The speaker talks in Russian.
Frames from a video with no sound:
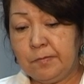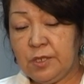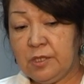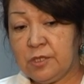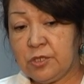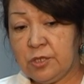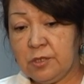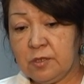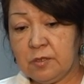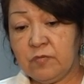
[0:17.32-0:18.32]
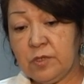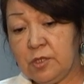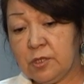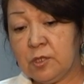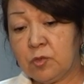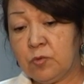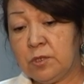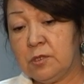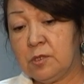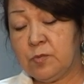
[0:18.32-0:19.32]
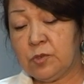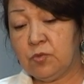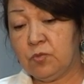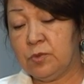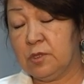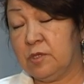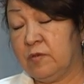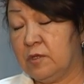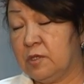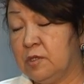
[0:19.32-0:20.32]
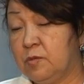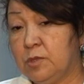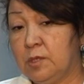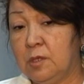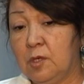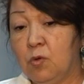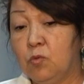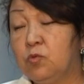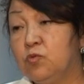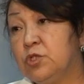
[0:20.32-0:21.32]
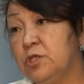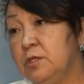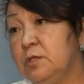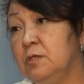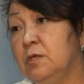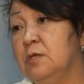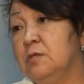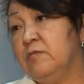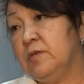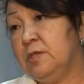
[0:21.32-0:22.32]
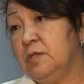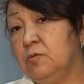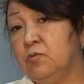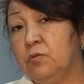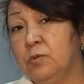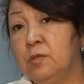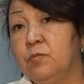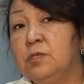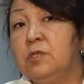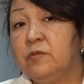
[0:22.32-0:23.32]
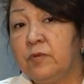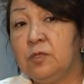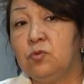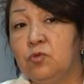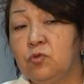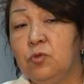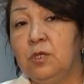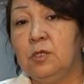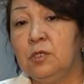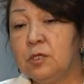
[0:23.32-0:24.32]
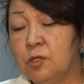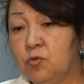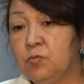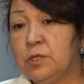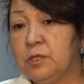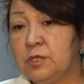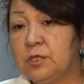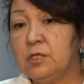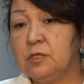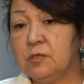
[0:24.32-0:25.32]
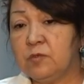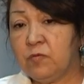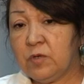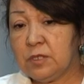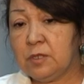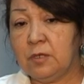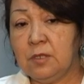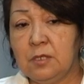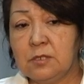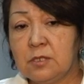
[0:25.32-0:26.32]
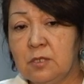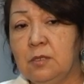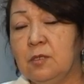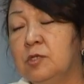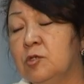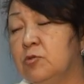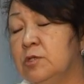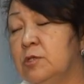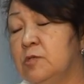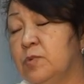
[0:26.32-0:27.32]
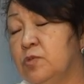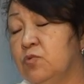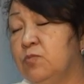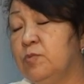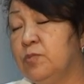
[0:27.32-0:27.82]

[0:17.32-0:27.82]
предложение своих конкурентоспособных товаров, именно улучшение своей, ну, как бы открывает то, что экономика должна развиваться с конкурентоспособной